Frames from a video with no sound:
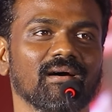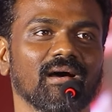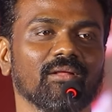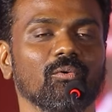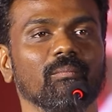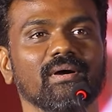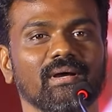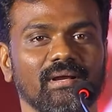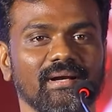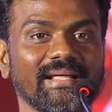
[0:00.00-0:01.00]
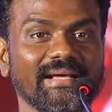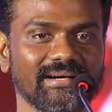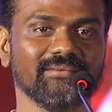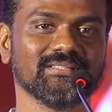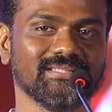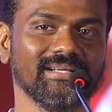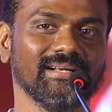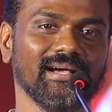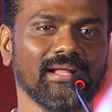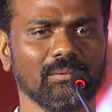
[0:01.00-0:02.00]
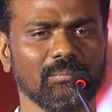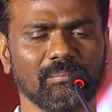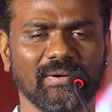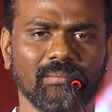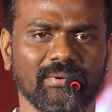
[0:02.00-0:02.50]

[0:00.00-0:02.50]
அது ரொம்ப நெகிழ வச்சது என்ன அதுக்கப்புறம் பல